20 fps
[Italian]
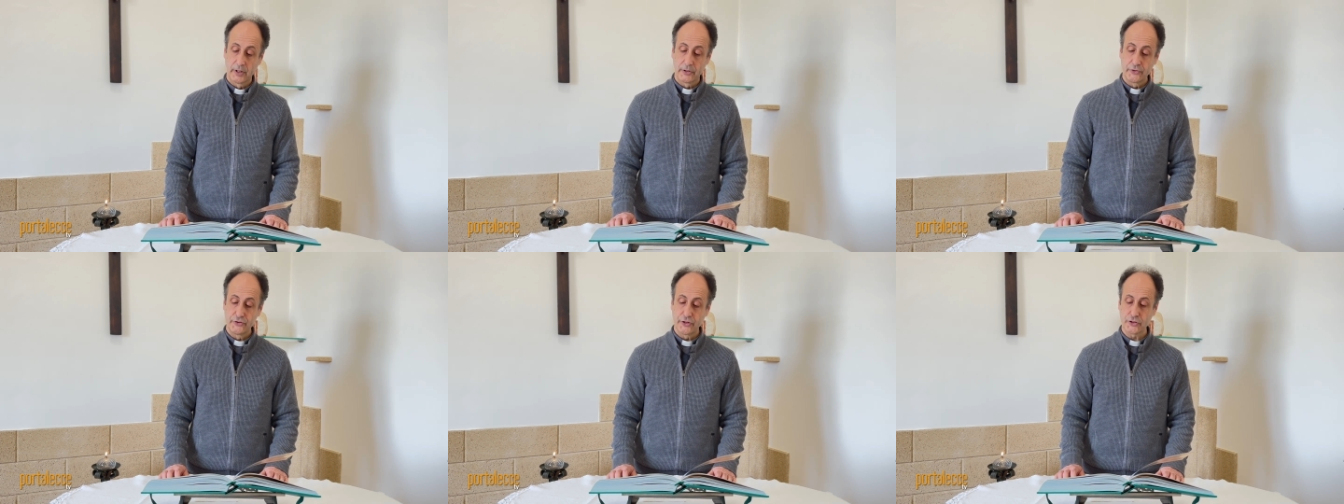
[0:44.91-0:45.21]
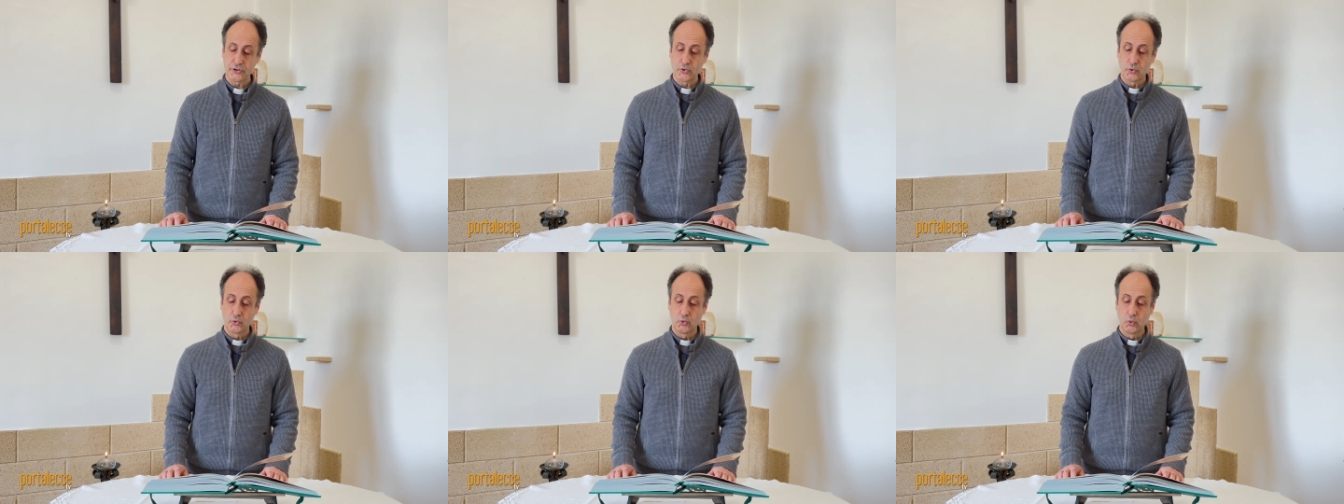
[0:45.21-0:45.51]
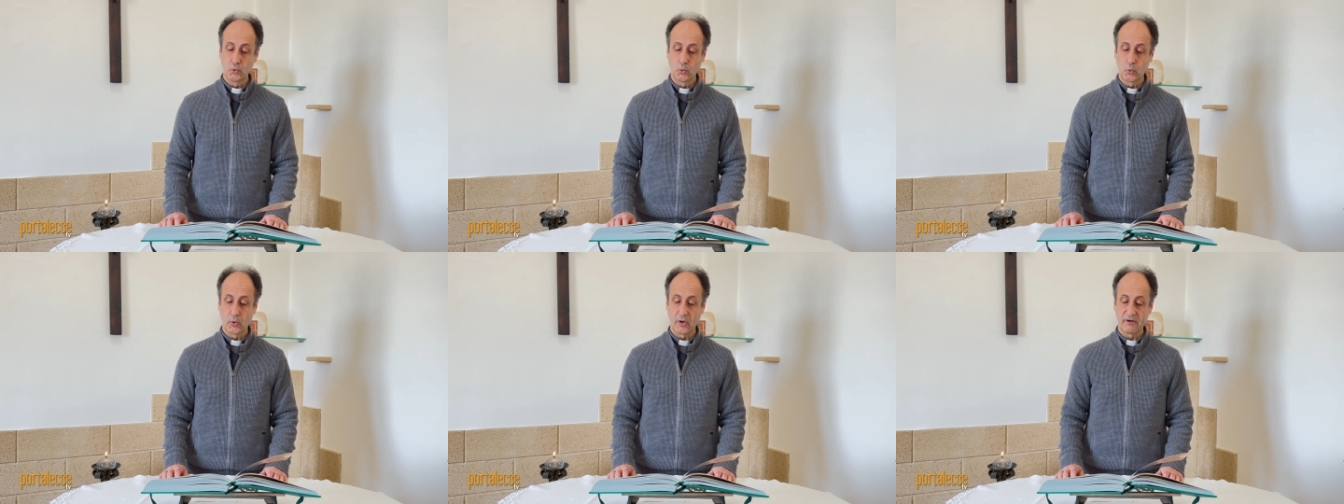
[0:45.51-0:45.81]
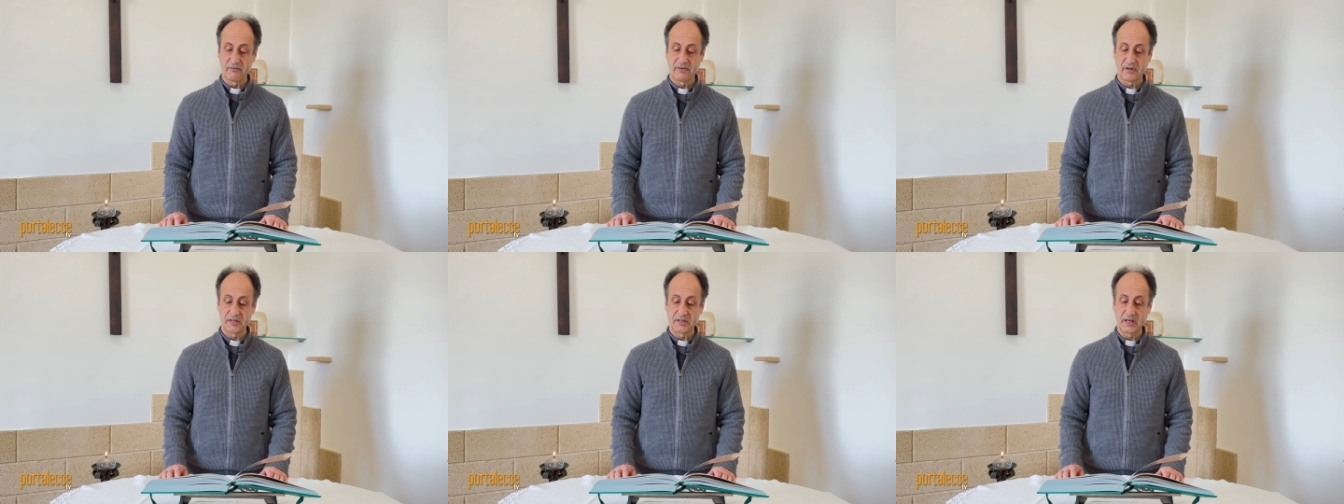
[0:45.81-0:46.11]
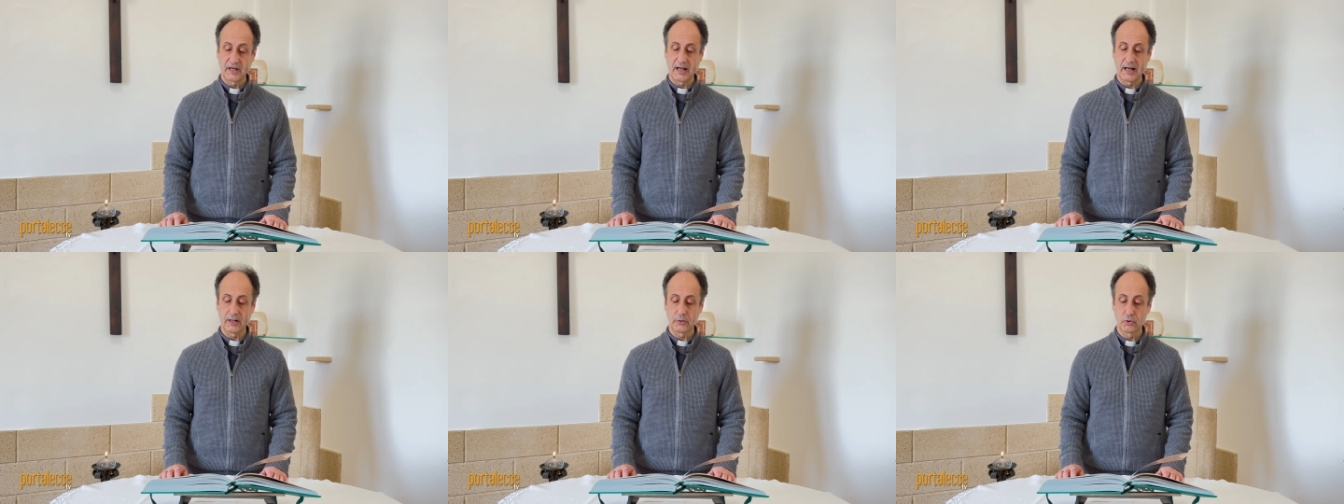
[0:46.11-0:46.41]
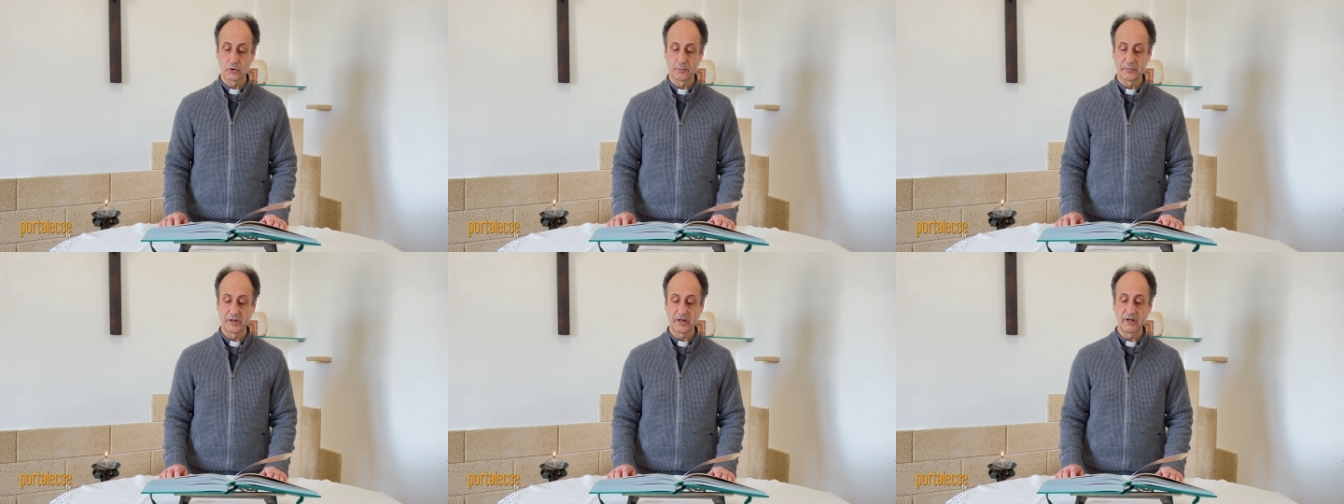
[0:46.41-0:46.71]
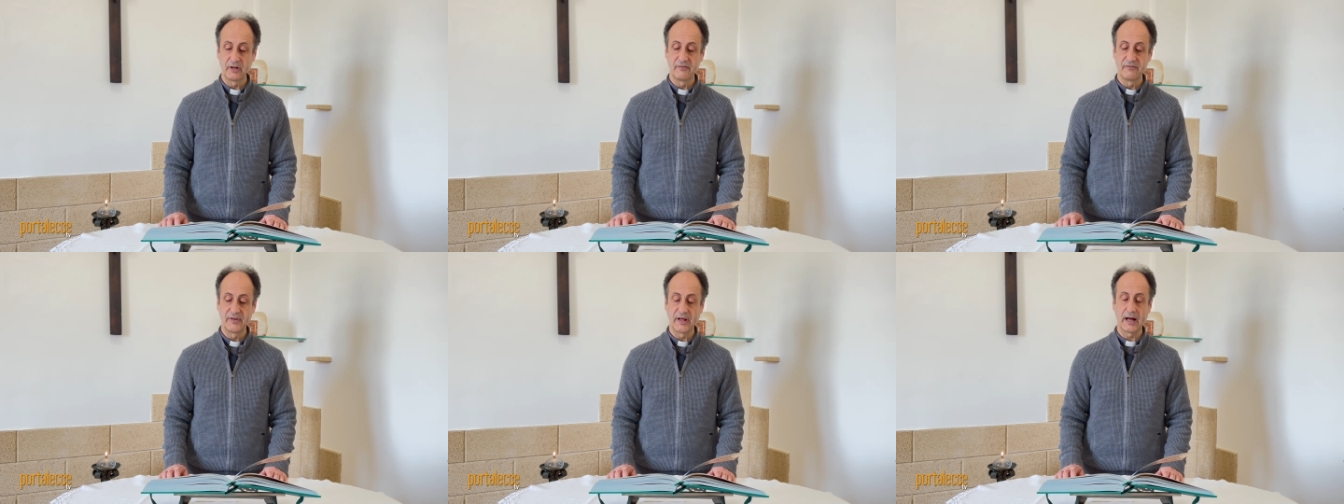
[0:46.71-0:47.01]
Gesù dunque, affaticato per
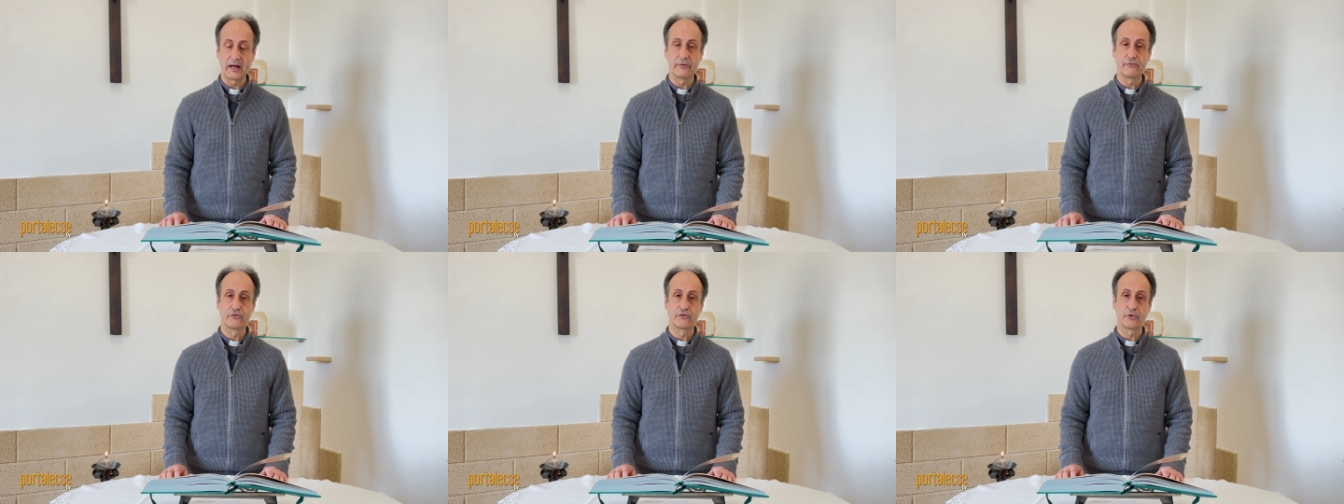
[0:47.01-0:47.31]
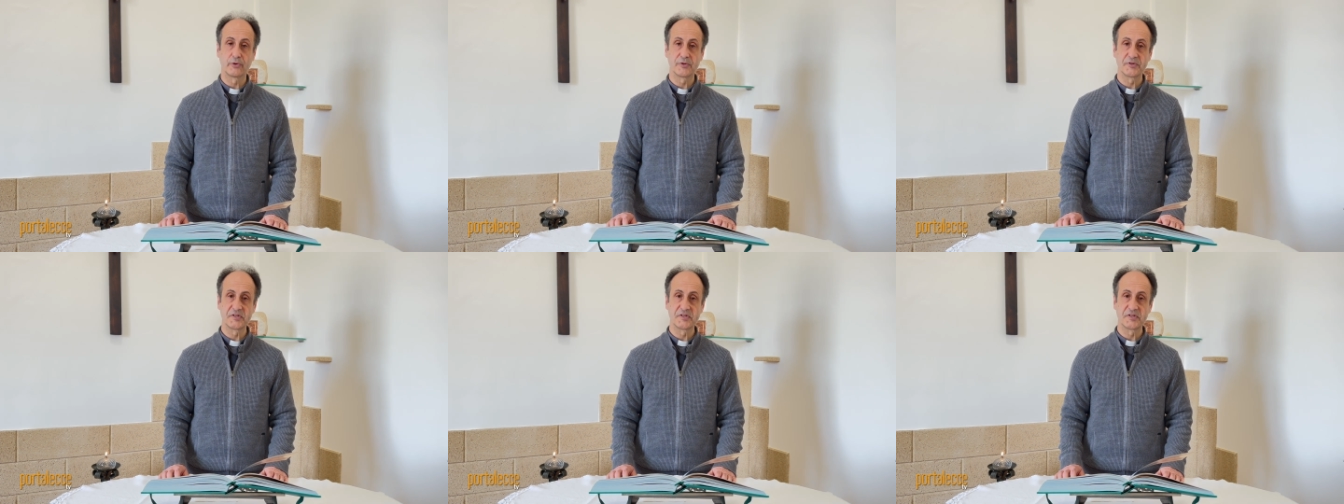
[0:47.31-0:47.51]
il viaggio,